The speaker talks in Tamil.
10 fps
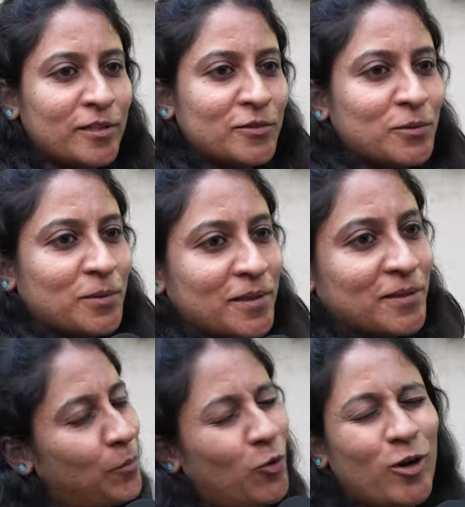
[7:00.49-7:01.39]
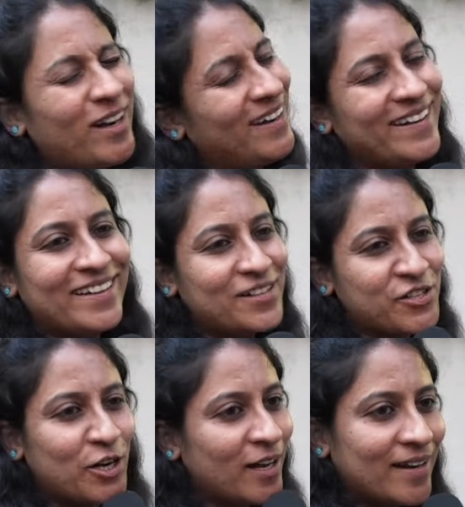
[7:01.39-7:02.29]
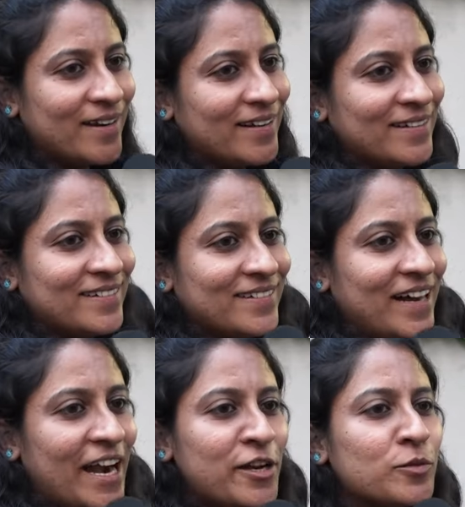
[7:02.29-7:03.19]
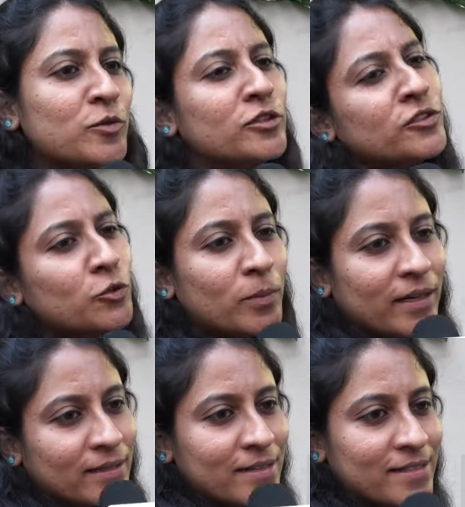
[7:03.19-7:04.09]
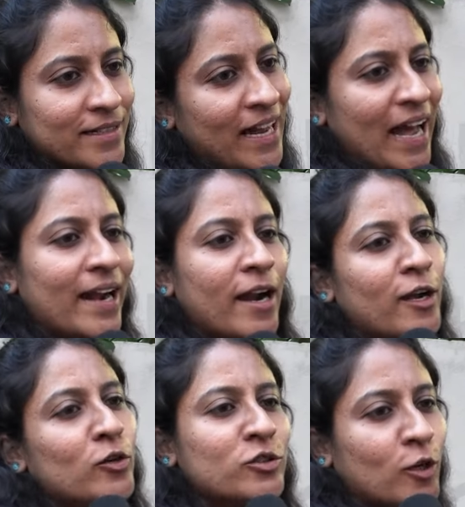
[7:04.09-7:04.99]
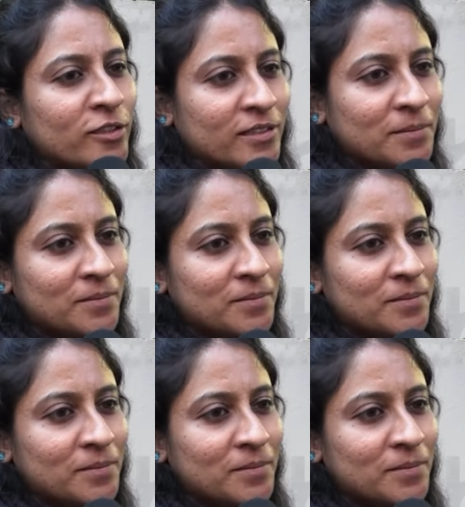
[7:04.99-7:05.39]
அப்போ தான் சூப்பராக போரெல்லாம் அடிக்கல ஷாராக இல்லை அனிருத் மியூசிக் சூப்பராக இருந்துச்சு ராணா லுக்ஸ் ஆசம்